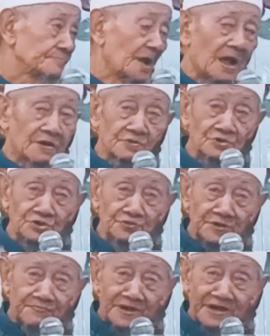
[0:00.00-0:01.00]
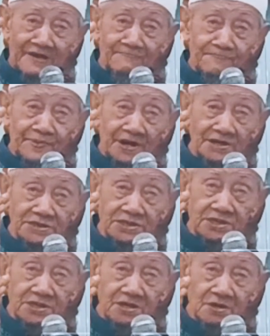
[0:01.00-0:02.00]
Aku duwe pendapat,
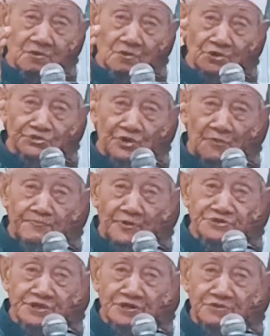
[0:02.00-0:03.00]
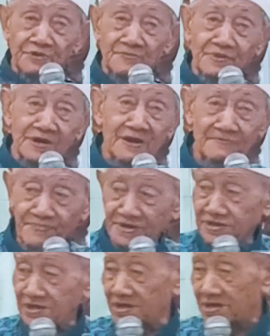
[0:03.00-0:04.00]
enggak sopo sing duwe pendapat